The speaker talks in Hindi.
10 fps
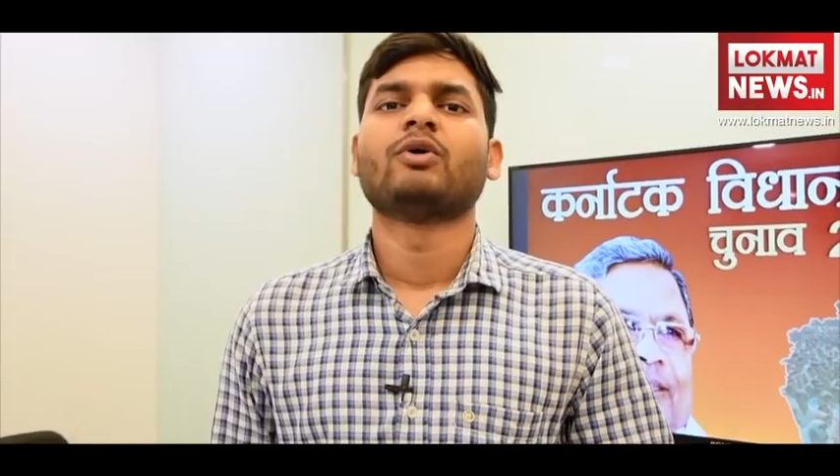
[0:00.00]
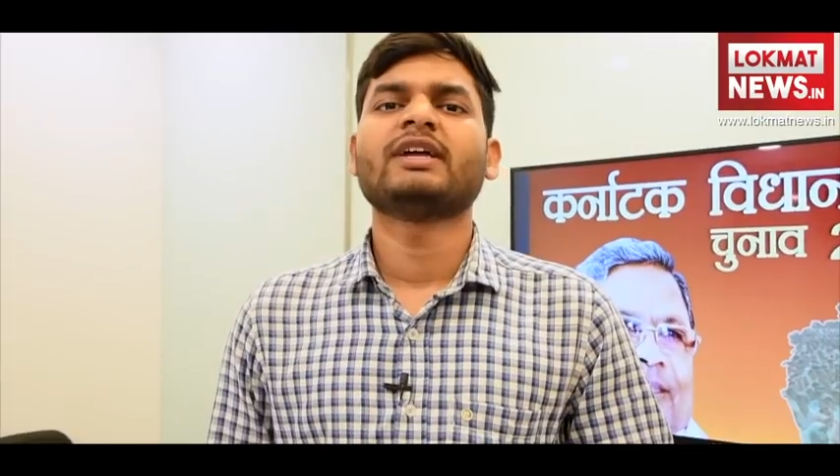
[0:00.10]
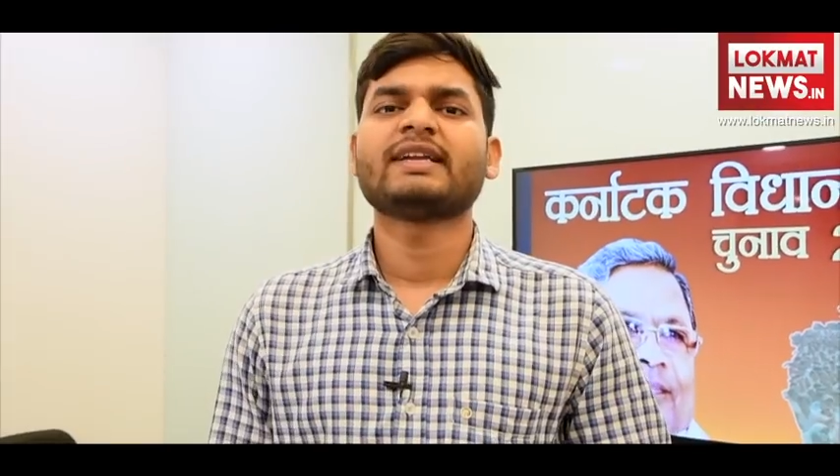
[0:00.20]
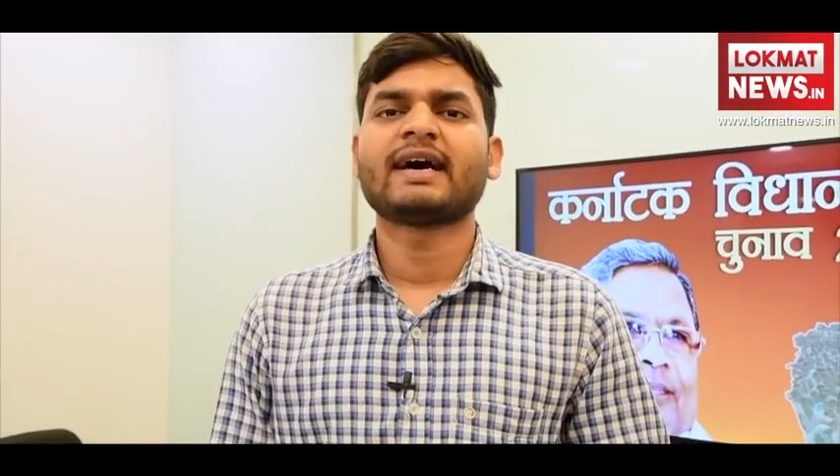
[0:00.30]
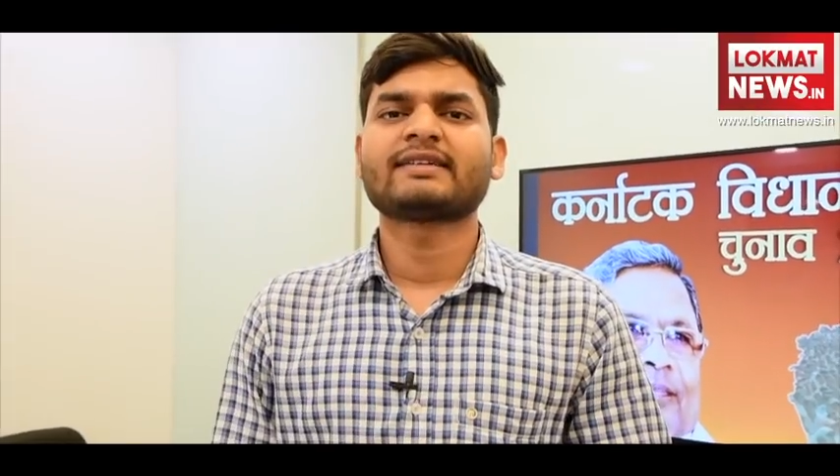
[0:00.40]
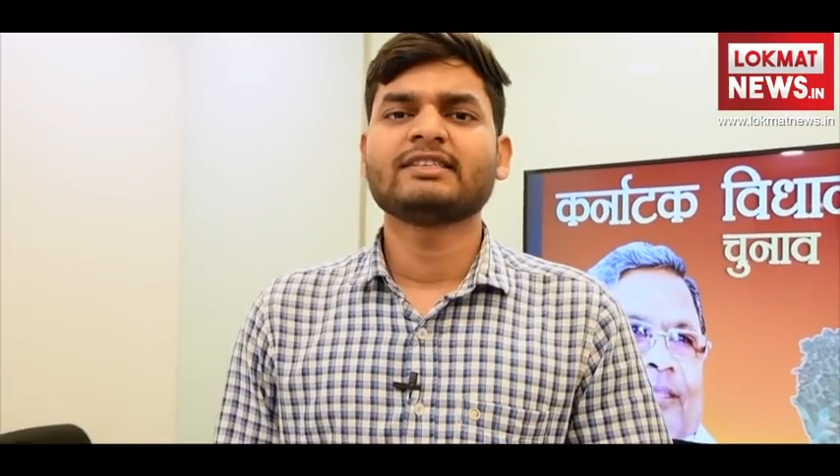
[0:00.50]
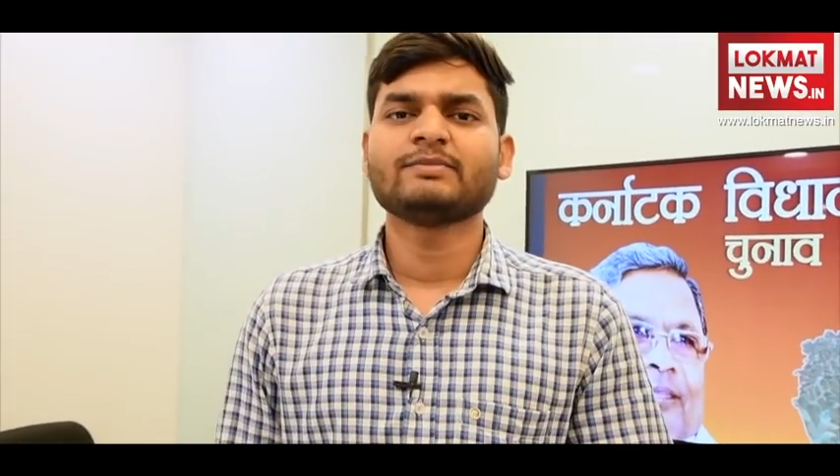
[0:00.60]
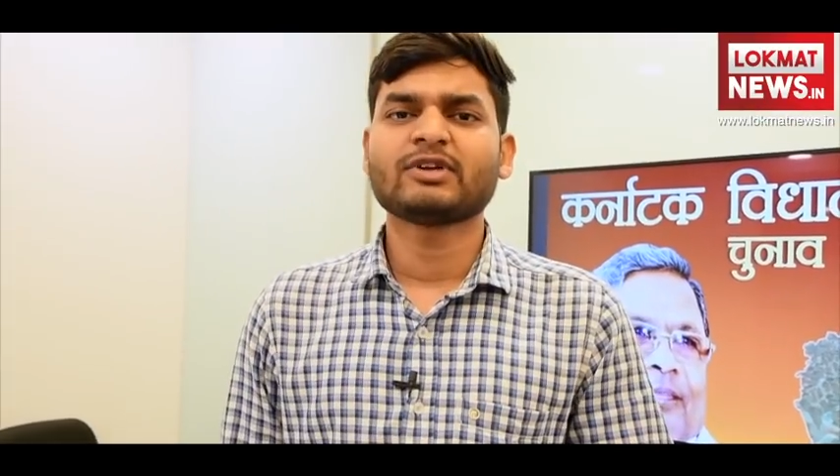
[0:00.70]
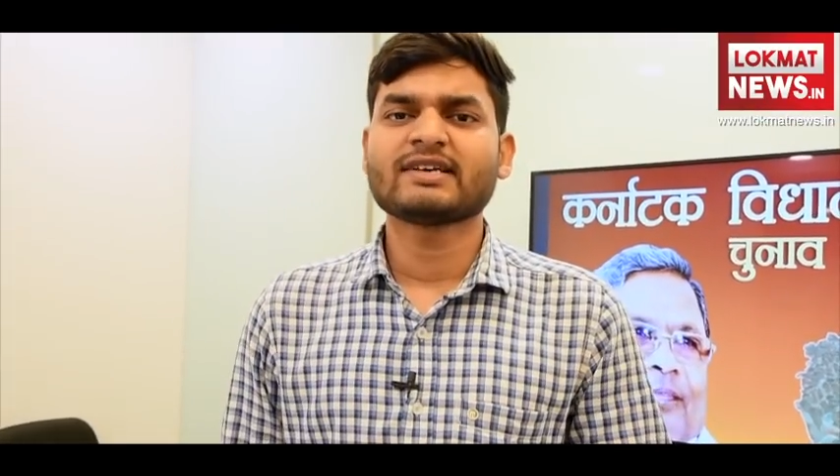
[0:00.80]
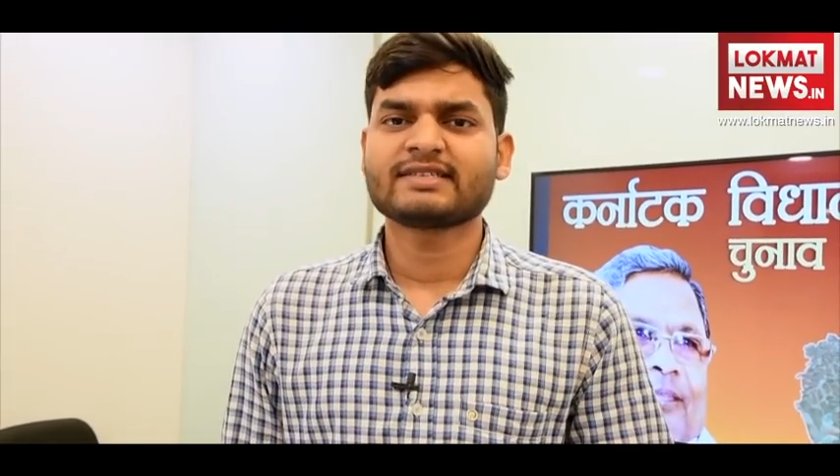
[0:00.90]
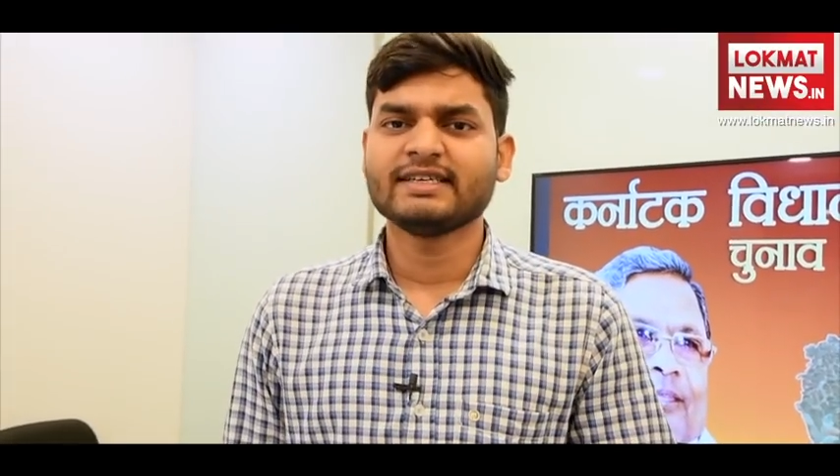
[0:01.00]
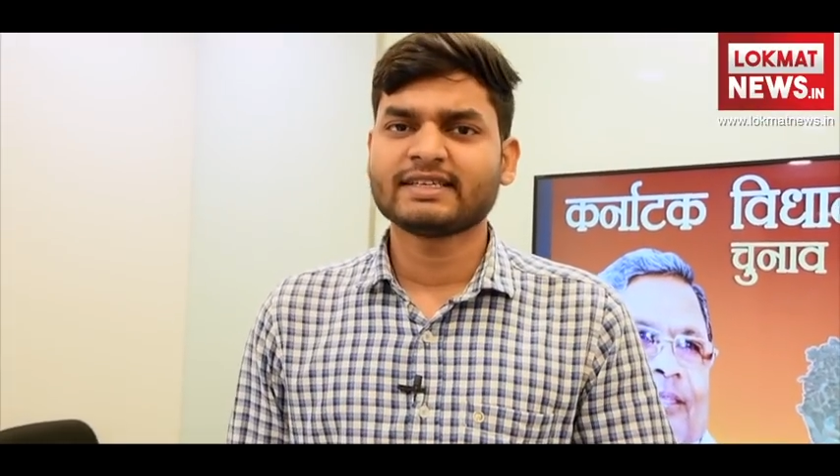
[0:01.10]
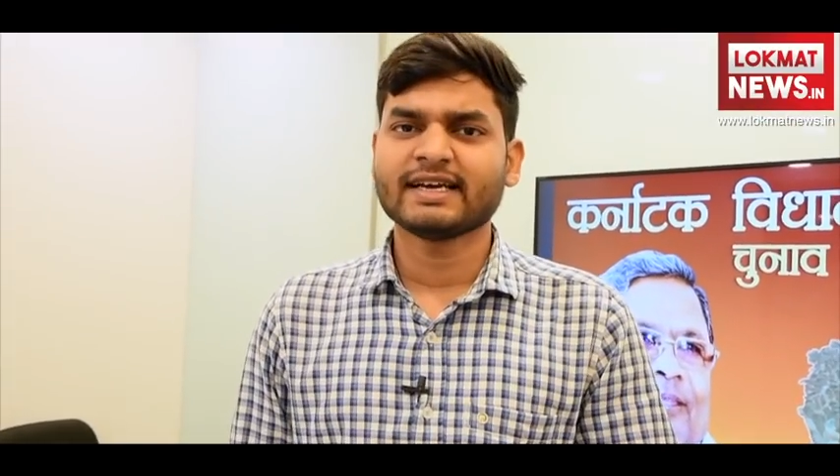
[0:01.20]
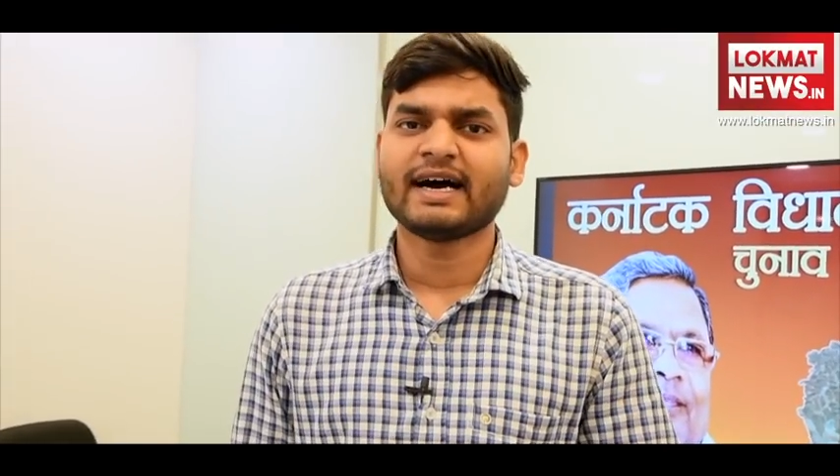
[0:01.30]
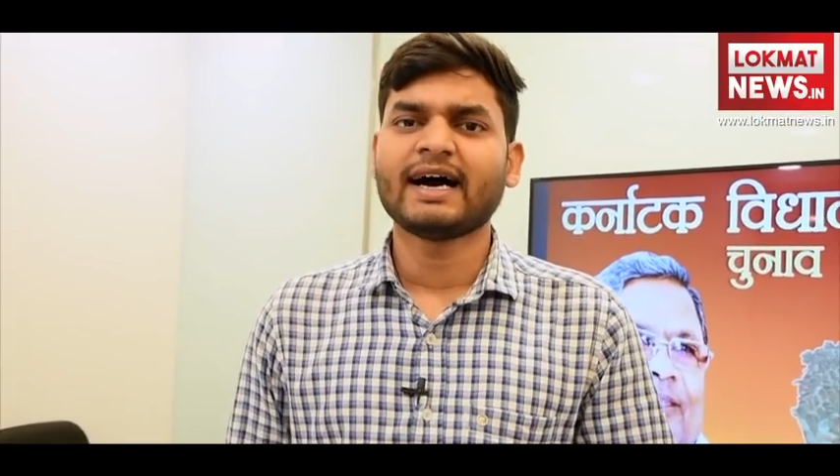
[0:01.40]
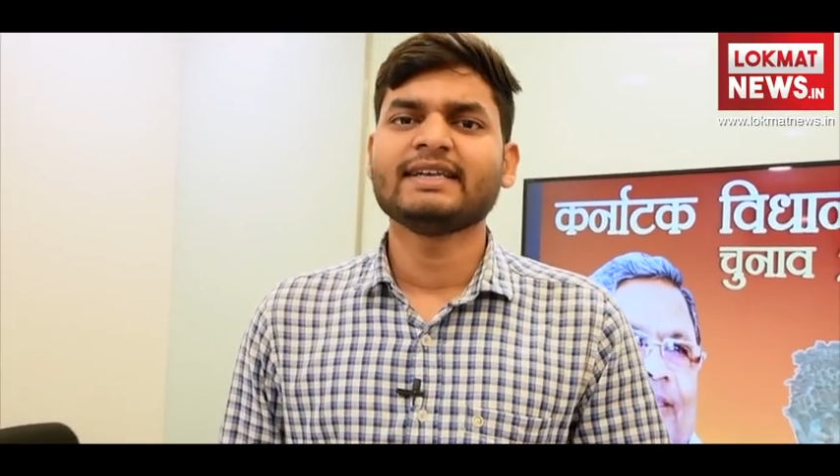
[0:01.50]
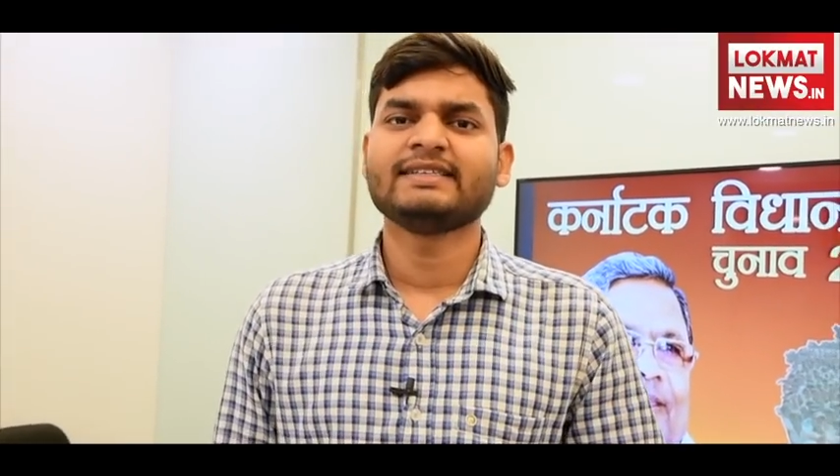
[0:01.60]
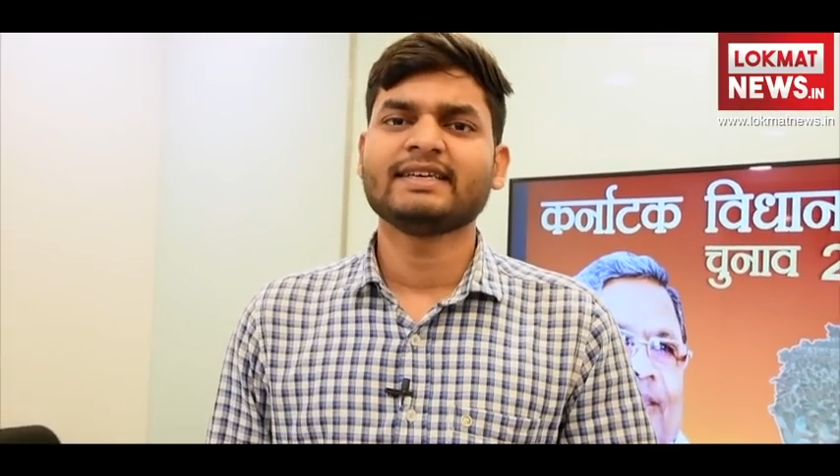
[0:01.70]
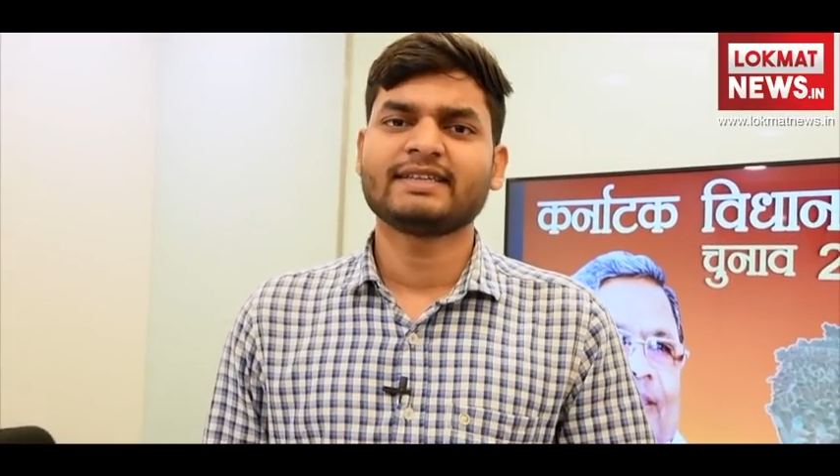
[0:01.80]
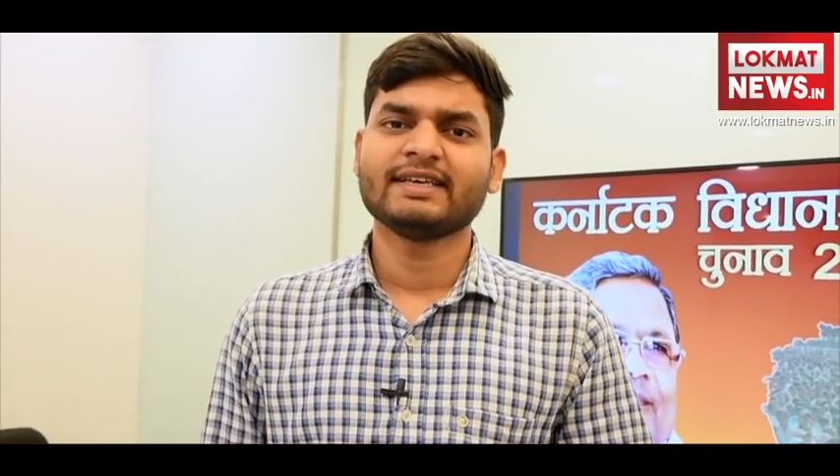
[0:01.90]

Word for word: होले नारसीपुरा सीट के हाल ये